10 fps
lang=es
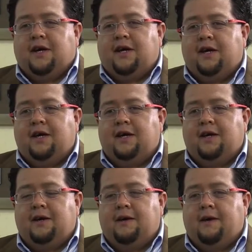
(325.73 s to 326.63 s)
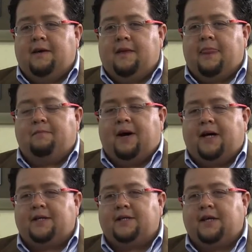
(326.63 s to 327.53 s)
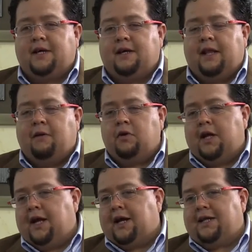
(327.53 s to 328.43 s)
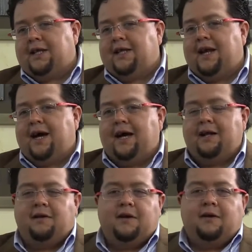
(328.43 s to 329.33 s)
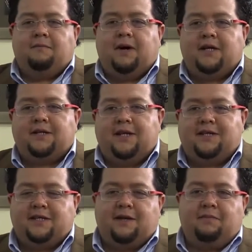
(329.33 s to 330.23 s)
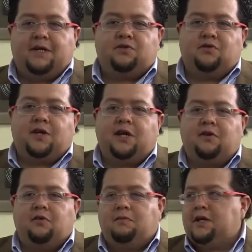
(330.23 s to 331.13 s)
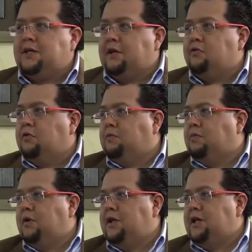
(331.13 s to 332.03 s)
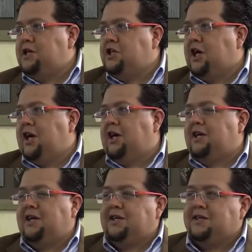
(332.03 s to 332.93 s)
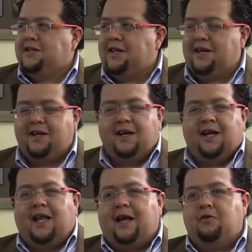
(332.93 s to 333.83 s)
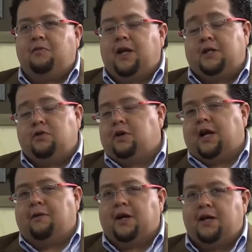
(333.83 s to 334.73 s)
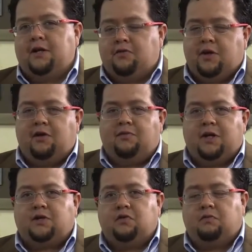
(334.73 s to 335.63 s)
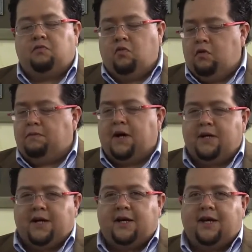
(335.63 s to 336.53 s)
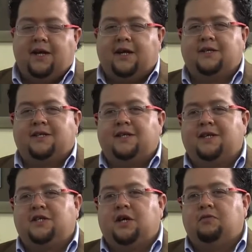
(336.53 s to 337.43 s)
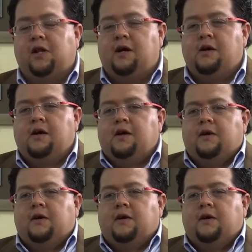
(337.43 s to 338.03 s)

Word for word: eh, más eh, la boda en la catedral, más el sistema de sonido, más el grupo, el DJ, este, la iluminación, que la verdad le dio una iluminación muy padre ahí a la ex hacienda de Chautla,